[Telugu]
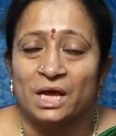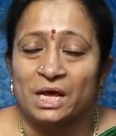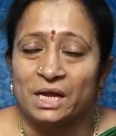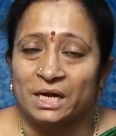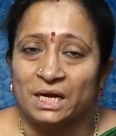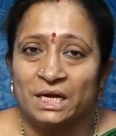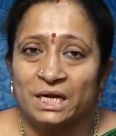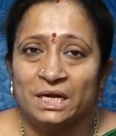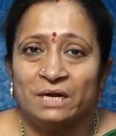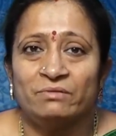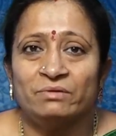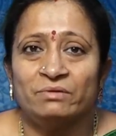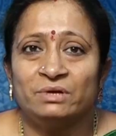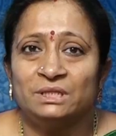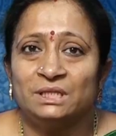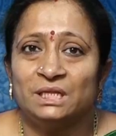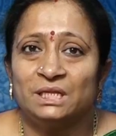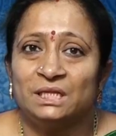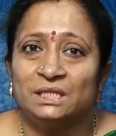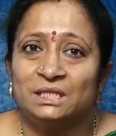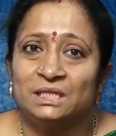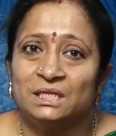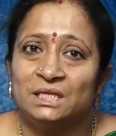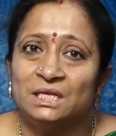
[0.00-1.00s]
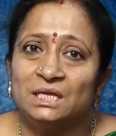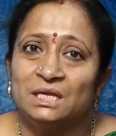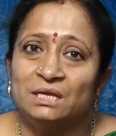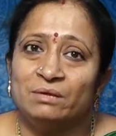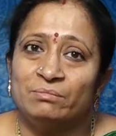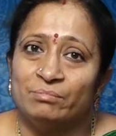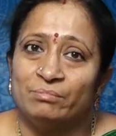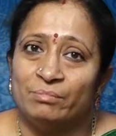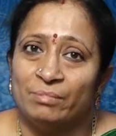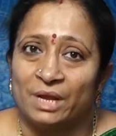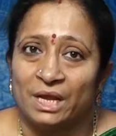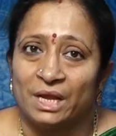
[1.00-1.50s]
రెండవ తేదీ
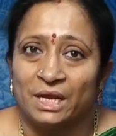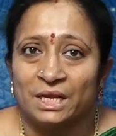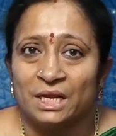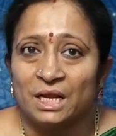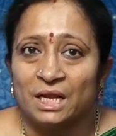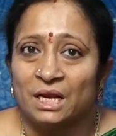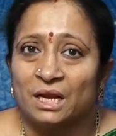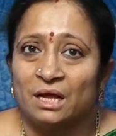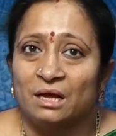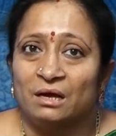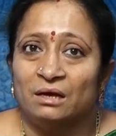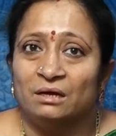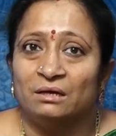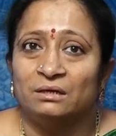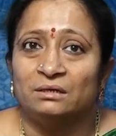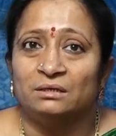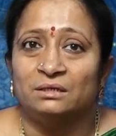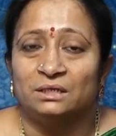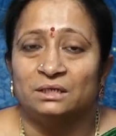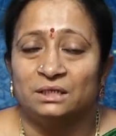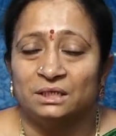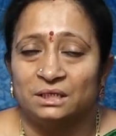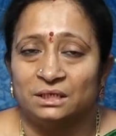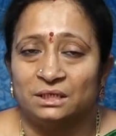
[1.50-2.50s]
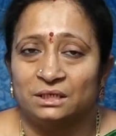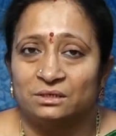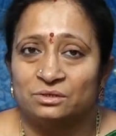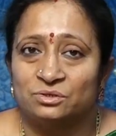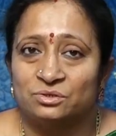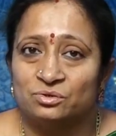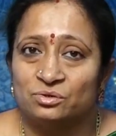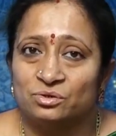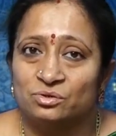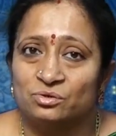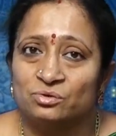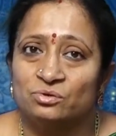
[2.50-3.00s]
మే నెల ఈయన
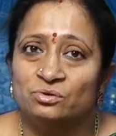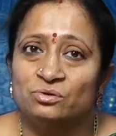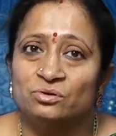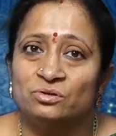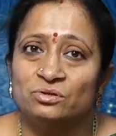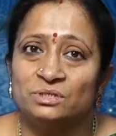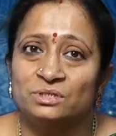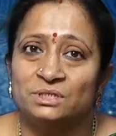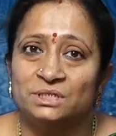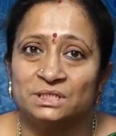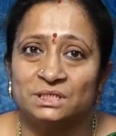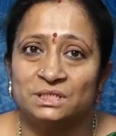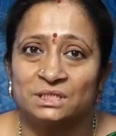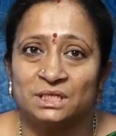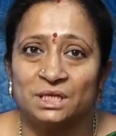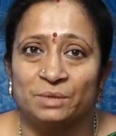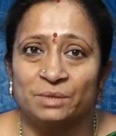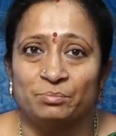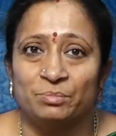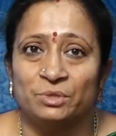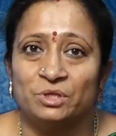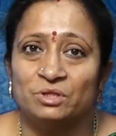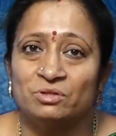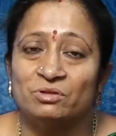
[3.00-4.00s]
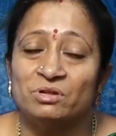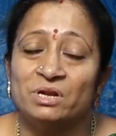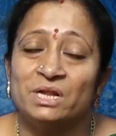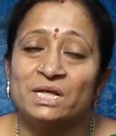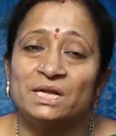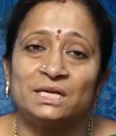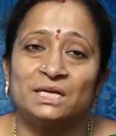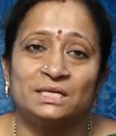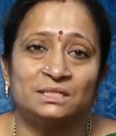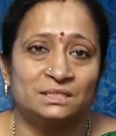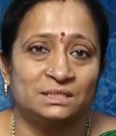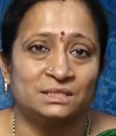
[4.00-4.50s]
శుక్రుడు వచ్చేసి మిథున
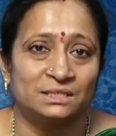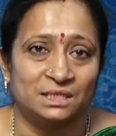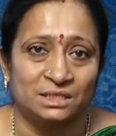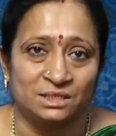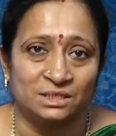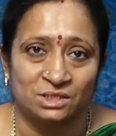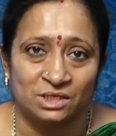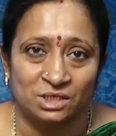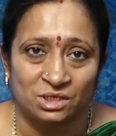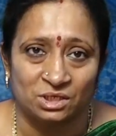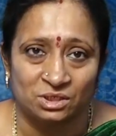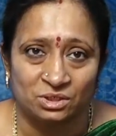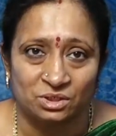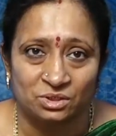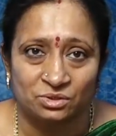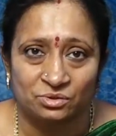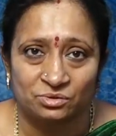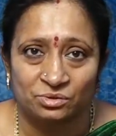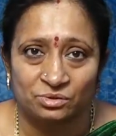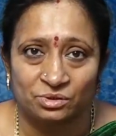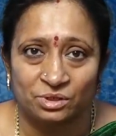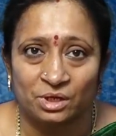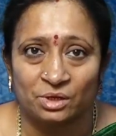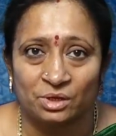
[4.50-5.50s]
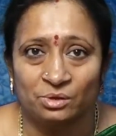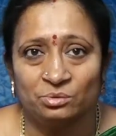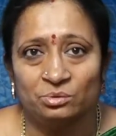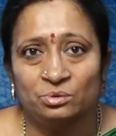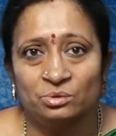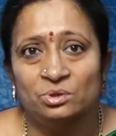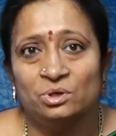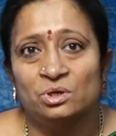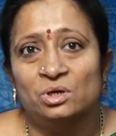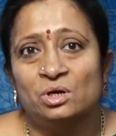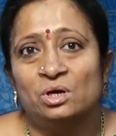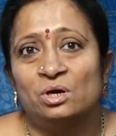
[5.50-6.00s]
రాశి సంచారం చేస్తున్నారు
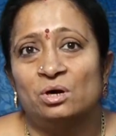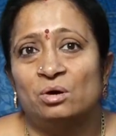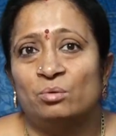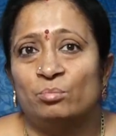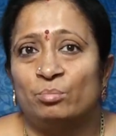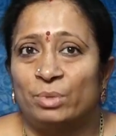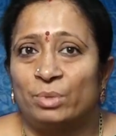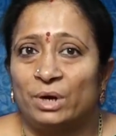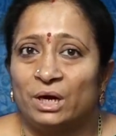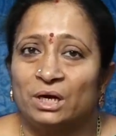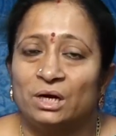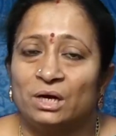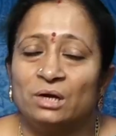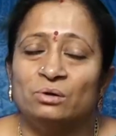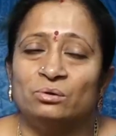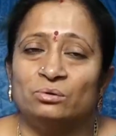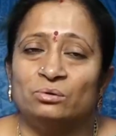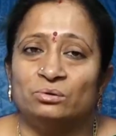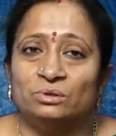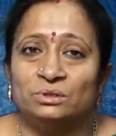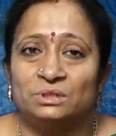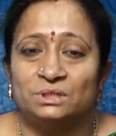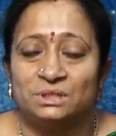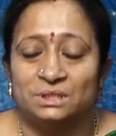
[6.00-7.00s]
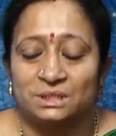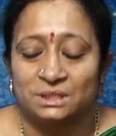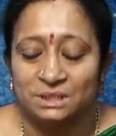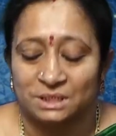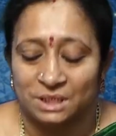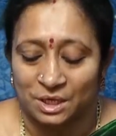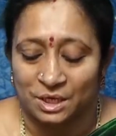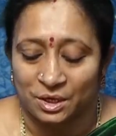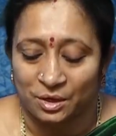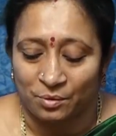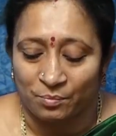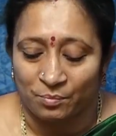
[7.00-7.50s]
పగలు
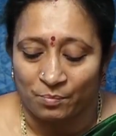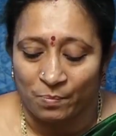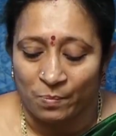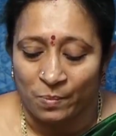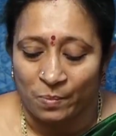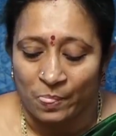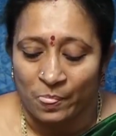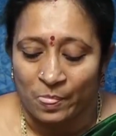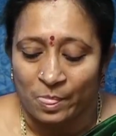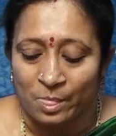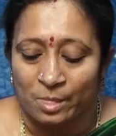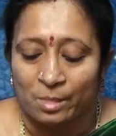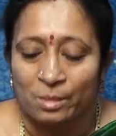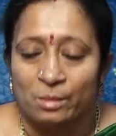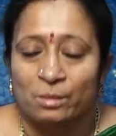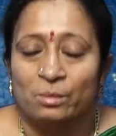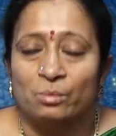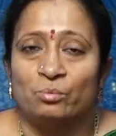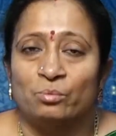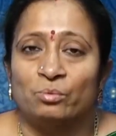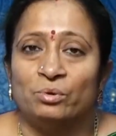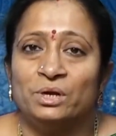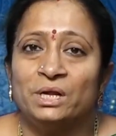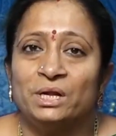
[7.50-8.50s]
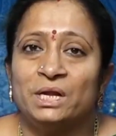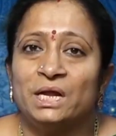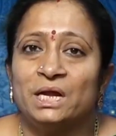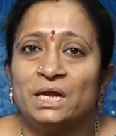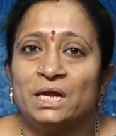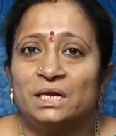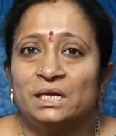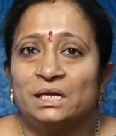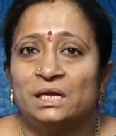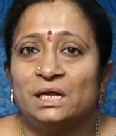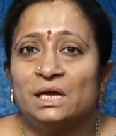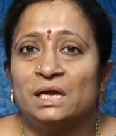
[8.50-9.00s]
వచ్చేసి ఒంటి
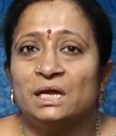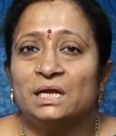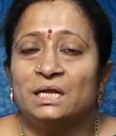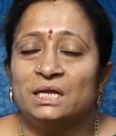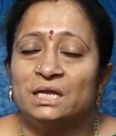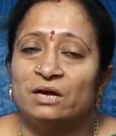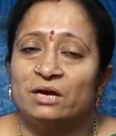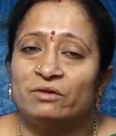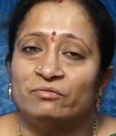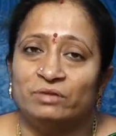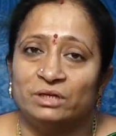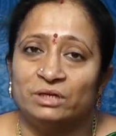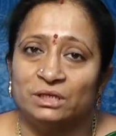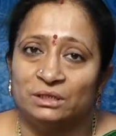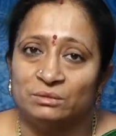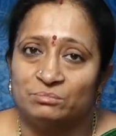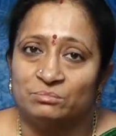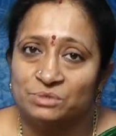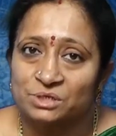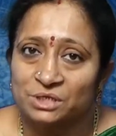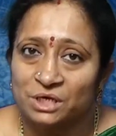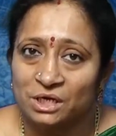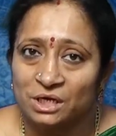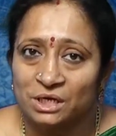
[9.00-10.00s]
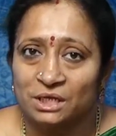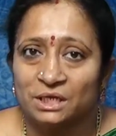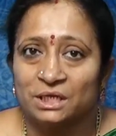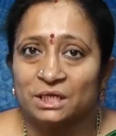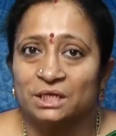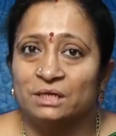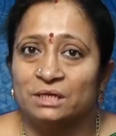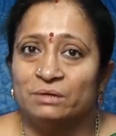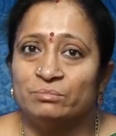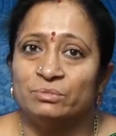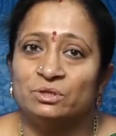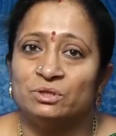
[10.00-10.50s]
గంట యాభై నిమిషాలకి
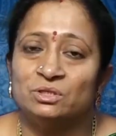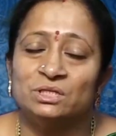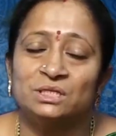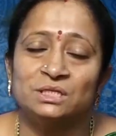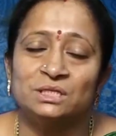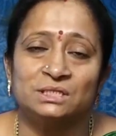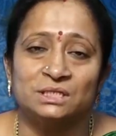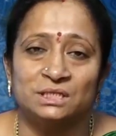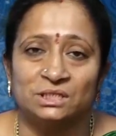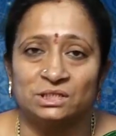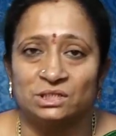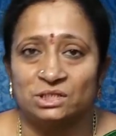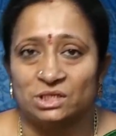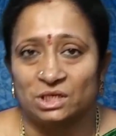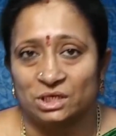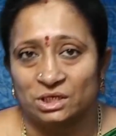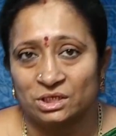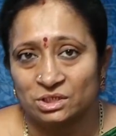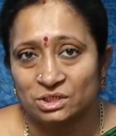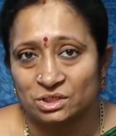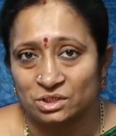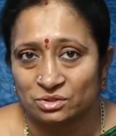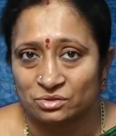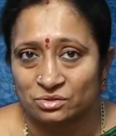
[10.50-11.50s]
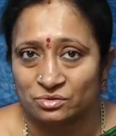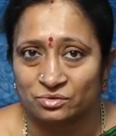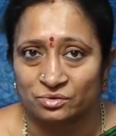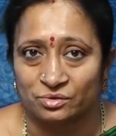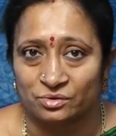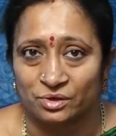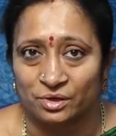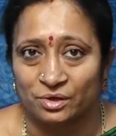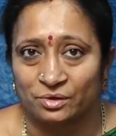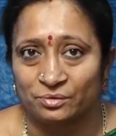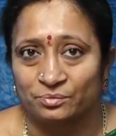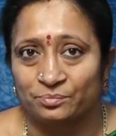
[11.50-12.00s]
ఈయన మిథున సంచారం
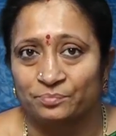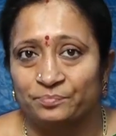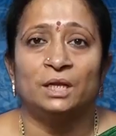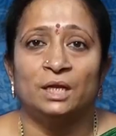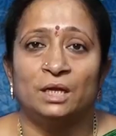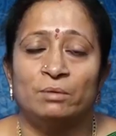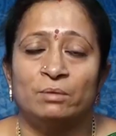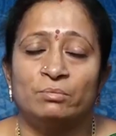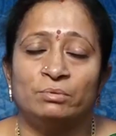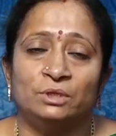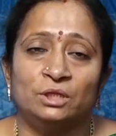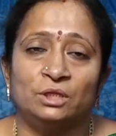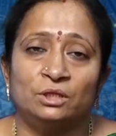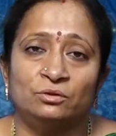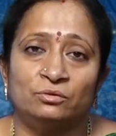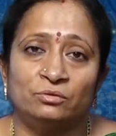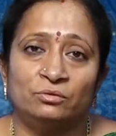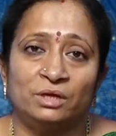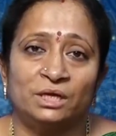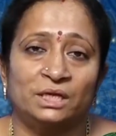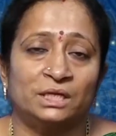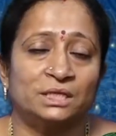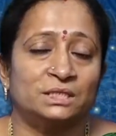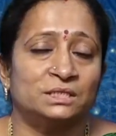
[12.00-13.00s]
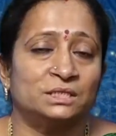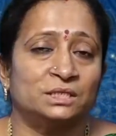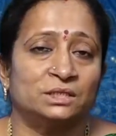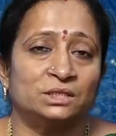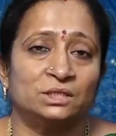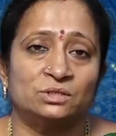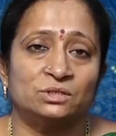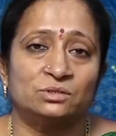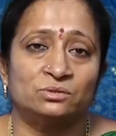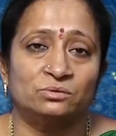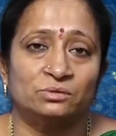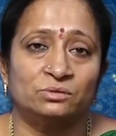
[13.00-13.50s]
చేస్తున్నారు ఇకపోతే తులారాశి
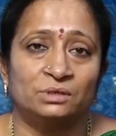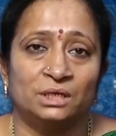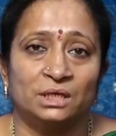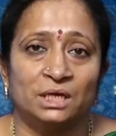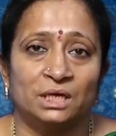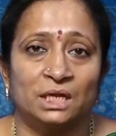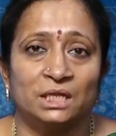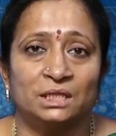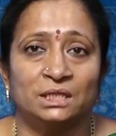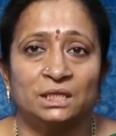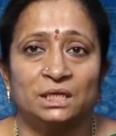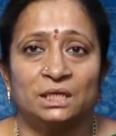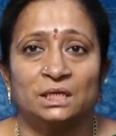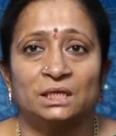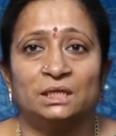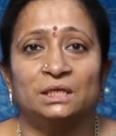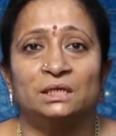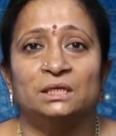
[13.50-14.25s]
తీసుకున్నట్లయితే